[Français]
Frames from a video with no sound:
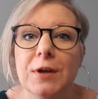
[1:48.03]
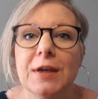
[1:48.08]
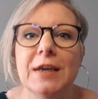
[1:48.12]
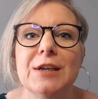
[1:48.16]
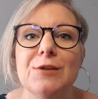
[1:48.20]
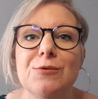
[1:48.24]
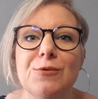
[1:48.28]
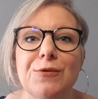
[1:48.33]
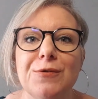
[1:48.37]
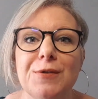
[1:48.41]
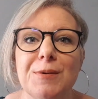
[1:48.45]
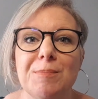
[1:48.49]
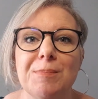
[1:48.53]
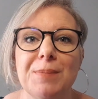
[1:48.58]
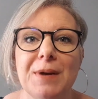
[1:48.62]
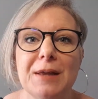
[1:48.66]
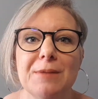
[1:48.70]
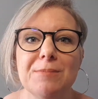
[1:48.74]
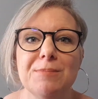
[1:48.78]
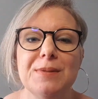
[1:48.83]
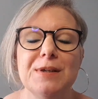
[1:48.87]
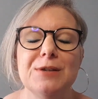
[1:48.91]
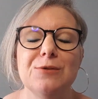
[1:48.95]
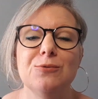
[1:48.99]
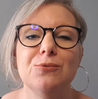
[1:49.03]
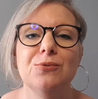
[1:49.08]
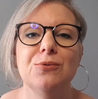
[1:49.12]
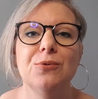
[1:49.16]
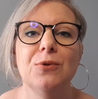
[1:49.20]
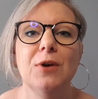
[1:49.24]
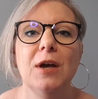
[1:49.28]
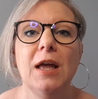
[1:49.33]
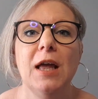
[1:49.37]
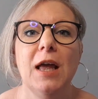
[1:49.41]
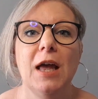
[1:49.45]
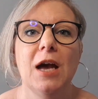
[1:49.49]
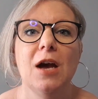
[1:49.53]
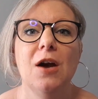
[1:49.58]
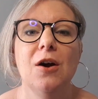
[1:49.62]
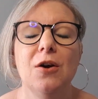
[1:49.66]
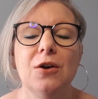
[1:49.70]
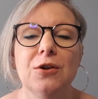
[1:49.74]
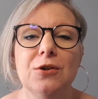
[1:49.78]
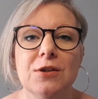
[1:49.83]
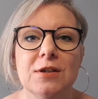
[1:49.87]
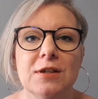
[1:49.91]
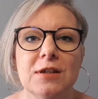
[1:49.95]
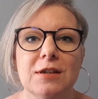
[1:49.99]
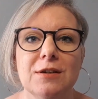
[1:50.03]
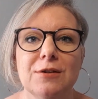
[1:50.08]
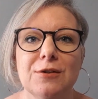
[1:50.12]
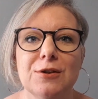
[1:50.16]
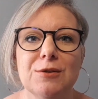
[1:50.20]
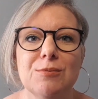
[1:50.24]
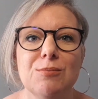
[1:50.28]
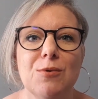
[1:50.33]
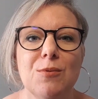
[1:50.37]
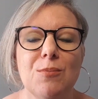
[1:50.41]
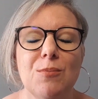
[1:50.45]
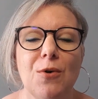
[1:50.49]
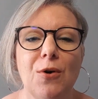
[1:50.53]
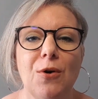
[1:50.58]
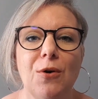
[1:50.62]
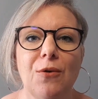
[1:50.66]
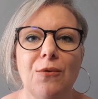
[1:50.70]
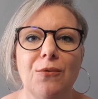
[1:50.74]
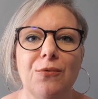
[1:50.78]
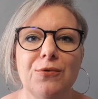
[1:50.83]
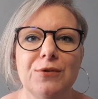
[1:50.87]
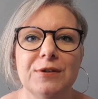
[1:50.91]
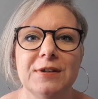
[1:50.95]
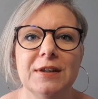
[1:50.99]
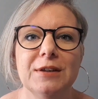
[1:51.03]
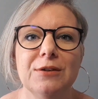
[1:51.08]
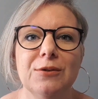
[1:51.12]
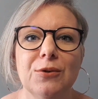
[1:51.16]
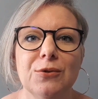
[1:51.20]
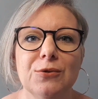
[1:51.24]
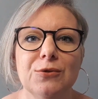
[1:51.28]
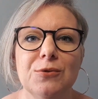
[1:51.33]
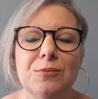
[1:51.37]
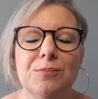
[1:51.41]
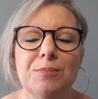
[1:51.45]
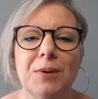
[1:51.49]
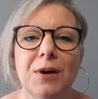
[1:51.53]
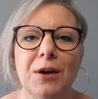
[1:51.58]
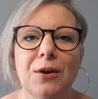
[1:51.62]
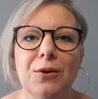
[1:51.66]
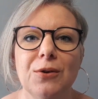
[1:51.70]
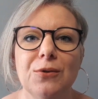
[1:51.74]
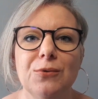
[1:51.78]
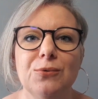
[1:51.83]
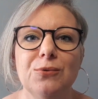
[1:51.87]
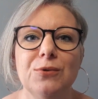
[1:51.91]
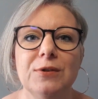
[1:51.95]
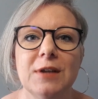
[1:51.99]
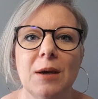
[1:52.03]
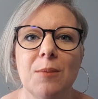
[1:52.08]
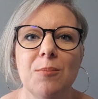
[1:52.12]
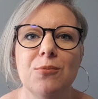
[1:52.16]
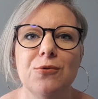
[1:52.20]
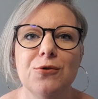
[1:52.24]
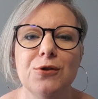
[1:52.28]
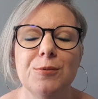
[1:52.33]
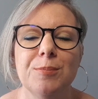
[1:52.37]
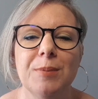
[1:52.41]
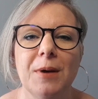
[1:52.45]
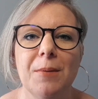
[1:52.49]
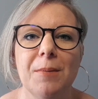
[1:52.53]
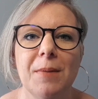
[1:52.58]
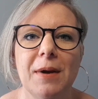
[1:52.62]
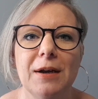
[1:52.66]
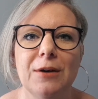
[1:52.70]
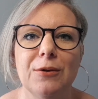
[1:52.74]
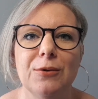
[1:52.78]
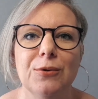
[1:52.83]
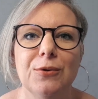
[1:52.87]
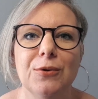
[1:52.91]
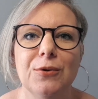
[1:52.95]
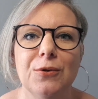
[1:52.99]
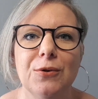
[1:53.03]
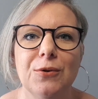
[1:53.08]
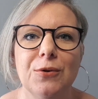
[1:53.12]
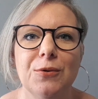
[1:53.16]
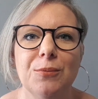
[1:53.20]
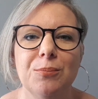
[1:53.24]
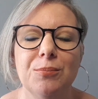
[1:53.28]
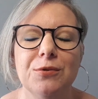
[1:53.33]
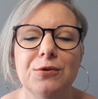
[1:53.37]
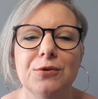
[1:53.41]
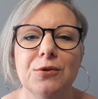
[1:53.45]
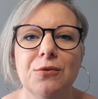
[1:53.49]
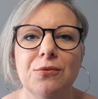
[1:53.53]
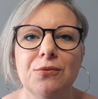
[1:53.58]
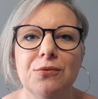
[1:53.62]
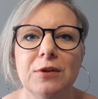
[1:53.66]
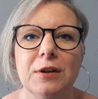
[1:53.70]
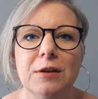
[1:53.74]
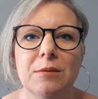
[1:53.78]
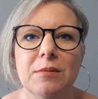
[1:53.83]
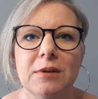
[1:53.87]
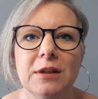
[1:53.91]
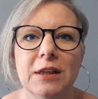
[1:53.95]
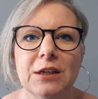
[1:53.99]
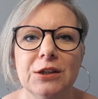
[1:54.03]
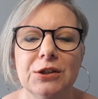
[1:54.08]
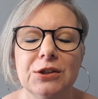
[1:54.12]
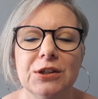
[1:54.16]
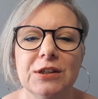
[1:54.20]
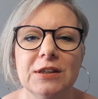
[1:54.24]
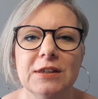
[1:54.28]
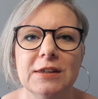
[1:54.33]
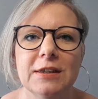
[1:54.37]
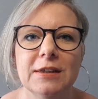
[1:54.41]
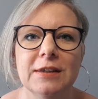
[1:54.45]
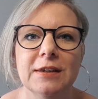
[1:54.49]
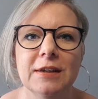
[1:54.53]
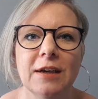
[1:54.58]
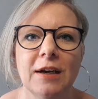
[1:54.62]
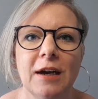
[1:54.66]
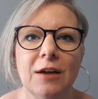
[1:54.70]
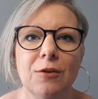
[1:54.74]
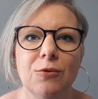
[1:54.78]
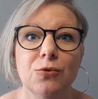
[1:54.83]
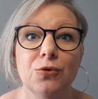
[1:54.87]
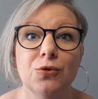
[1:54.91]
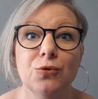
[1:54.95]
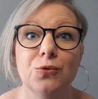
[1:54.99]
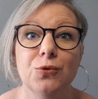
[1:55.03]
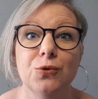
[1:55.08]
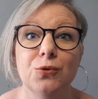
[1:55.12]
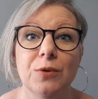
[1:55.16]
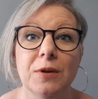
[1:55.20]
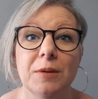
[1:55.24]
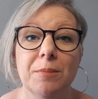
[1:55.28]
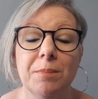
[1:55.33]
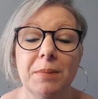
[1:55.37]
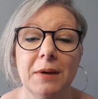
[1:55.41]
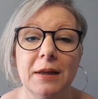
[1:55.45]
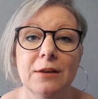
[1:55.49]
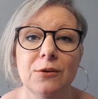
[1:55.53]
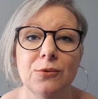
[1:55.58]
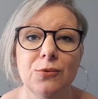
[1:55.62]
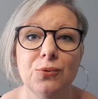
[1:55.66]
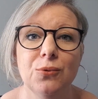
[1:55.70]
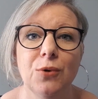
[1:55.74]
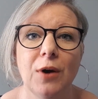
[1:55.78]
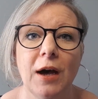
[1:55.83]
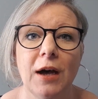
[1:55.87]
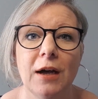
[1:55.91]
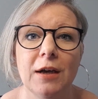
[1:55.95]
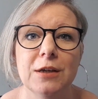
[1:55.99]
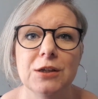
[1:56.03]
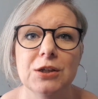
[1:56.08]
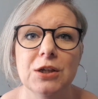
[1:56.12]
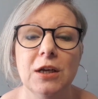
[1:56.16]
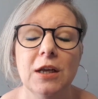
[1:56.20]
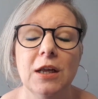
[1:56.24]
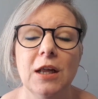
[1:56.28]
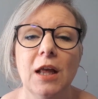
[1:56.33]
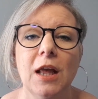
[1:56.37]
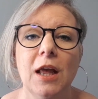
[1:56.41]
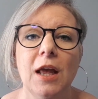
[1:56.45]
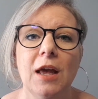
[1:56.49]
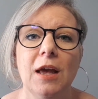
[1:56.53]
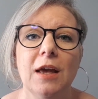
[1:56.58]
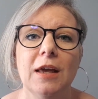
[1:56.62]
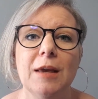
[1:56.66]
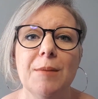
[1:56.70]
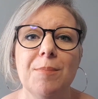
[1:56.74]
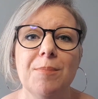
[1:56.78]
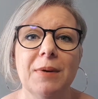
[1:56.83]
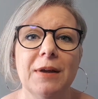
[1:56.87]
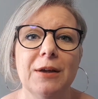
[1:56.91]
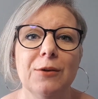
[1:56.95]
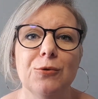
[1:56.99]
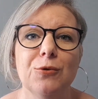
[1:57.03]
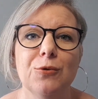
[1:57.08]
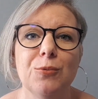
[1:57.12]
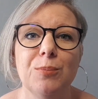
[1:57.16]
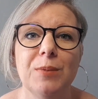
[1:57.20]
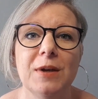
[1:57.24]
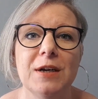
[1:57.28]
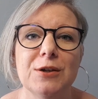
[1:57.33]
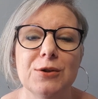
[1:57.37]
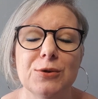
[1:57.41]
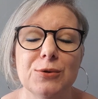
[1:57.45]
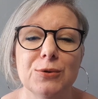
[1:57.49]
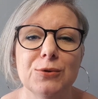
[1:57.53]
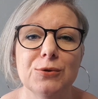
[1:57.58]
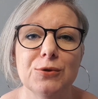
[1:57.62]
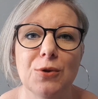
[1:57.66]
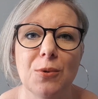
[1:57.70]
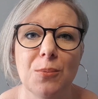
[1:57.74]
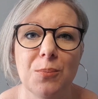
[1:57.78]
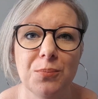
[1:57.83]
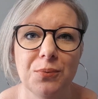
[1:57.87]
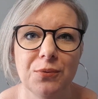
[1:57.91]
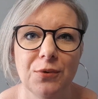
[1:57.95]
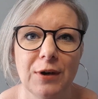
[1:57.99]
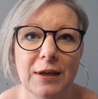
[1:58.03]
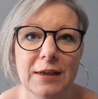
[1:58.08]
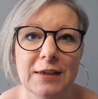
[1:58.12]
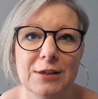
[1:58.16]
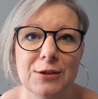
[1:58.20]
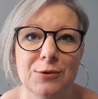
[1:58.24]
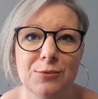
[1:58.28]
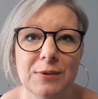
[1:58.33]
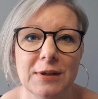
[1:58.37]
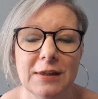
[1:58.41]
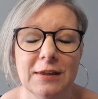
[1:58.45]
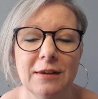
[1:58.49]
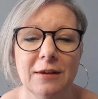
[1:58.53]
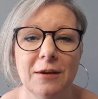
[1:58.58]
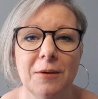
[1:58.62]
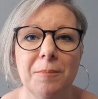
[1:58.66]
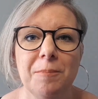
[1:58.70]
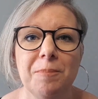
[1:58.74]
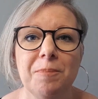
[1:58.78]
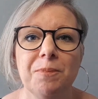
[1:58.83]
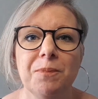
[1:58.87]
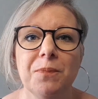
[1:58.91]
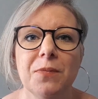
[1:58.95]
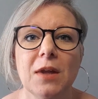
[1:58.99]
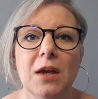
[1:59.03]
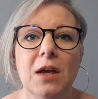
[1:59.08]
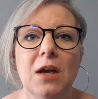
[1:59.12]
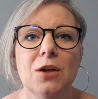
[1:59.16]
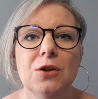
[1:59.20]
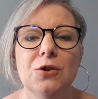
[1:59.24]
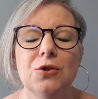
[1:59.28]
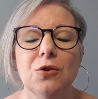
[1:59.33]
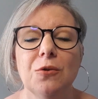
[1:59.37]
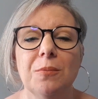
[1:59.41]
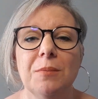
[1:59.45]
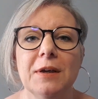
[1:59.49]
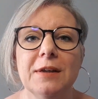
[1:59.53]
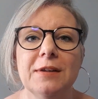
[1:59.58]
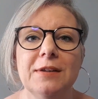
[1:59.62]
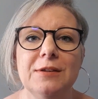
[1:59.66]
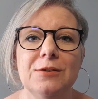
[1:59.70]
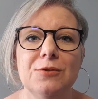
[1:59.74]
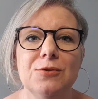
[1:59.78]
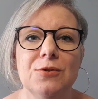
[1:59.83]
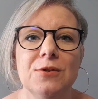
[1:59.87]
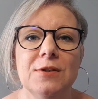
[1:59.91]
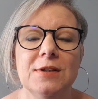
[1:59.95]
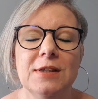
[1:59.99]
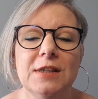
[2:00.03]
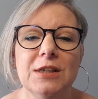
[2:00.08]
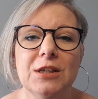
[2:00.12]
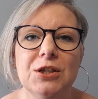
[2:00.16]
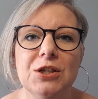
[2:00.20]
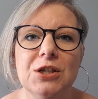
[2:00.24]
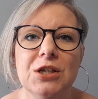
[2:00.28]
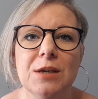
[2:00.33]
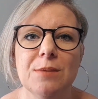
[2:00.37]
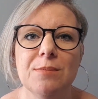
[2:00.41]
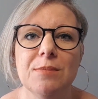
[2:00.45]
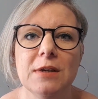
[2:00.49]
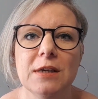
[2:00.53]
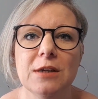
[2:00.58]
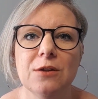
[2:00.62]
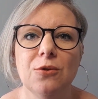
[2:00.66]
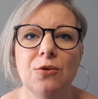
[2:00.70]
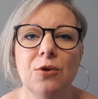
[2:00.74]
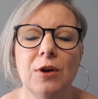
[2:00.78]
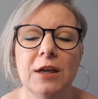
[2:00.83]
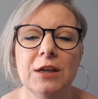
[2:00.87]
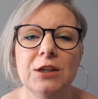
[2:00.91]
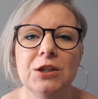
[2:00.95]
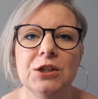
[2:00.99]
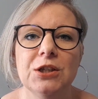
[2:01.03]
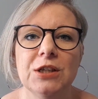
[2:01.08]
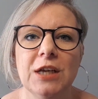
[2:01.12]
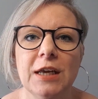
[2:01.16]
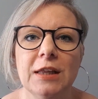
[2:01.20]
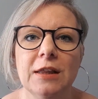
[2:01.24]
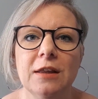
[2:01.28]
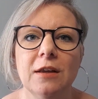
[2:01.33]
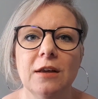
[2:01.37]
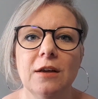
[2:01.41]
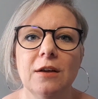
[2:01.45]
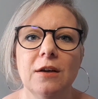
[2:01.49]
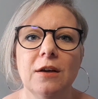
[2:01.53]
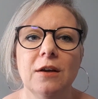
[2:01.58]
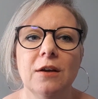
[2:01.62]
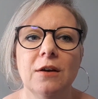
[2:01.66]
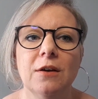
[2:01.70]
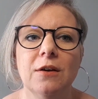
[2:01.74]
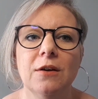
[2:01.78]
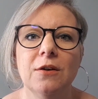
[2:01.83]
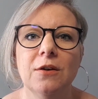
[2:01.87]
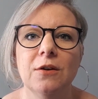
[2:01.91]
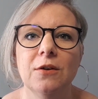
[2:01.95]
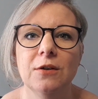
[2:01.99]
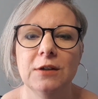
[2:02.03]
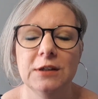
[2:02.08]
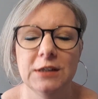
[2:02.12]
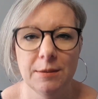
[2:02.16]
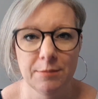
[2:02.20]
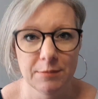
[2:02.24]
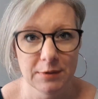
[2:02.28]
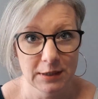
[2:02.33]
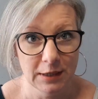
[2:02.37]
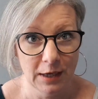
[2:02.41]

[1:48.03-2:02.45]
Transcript: et je vous fais plein de bisous. Euh, je sais qu'en ce moment, vous êtes dans une période où ça bouge pas mal puisque vous déménagez, etc. Donc, je vous souhaite plein de courage et plein de belles choses pour la suite. Je remercie aussi Jamie de la chaîne James